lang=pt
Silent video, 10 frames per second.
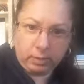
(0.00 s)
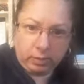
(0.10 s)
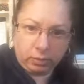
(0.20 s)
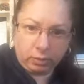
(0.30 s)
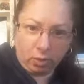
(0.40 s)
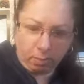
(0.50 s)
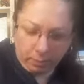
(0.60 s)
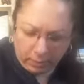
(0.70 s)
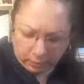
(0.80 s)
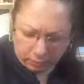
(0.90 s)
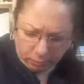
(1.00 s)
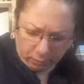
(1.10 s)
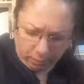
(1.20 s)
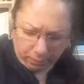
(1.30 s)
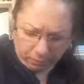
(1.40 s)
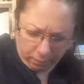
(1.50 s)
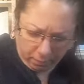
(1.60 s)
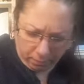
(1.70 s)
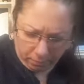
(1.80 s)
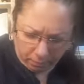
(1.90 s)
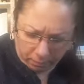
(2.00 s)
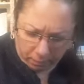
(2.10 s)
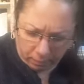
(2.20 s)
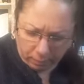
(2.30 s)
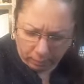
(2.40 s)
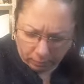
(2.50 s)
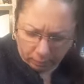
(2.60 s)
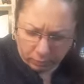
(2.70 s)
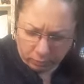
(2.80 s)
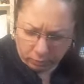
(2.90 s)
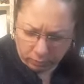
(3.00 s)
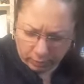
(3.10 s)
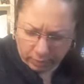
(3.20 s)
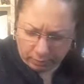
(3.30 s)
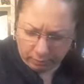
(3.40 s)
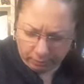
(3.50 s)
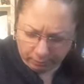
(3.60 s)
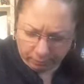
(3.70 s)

É só mesmo misturar,